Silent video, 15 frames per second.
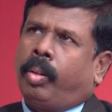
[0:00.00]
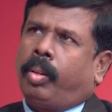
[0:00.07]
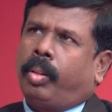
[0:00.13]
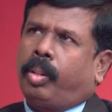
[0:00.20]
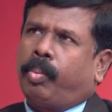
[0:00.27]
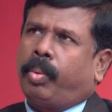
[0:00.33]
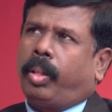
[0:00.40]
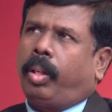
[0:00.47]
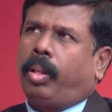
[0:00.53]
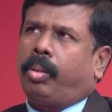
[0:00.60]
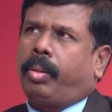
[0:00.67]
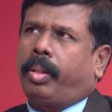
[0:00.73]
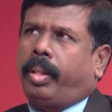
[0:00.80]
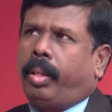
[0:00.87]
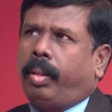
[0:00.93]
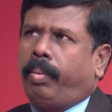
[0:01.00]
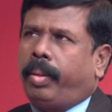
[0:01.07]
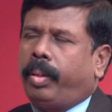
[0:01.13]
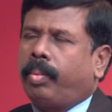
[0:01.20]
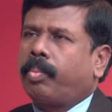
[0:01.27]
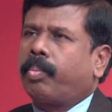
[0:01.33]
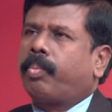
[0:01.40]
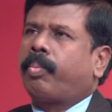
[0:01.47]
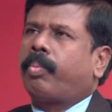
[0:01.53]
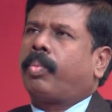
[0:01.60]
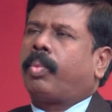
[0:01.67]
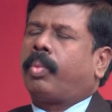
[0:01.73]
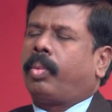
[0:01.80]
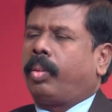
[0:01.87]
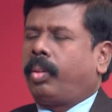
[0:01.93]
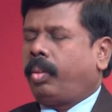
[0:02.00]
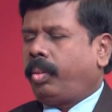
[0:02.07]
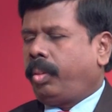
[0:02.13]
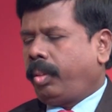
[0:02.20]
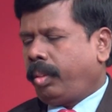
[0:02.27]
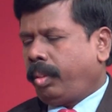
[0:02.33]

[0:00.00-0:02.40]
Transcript: நிச்சயமாக நல்லதொரு கேள்வி இங்கே வந்து